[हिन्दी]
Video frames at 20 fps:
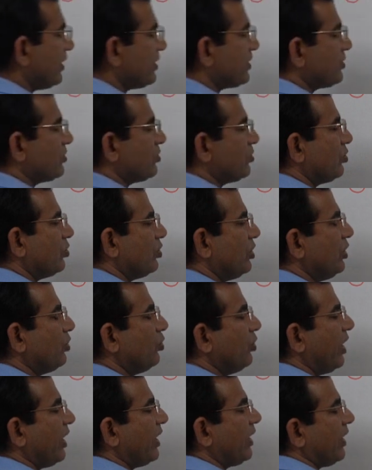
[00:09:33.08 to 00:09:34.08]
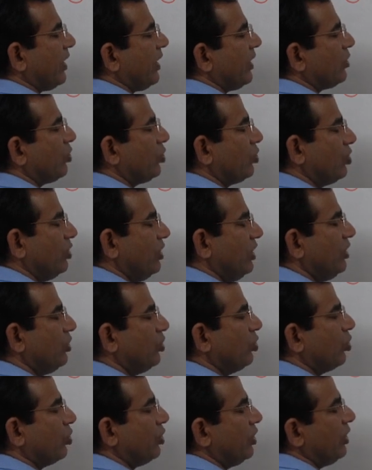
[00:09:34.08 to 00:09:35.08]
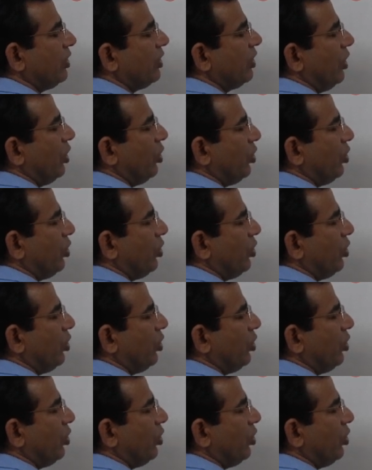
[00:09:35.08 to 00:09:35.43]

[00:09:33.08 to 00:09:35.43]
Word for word: एक्स की गुणा कर रहे हैं इन दो की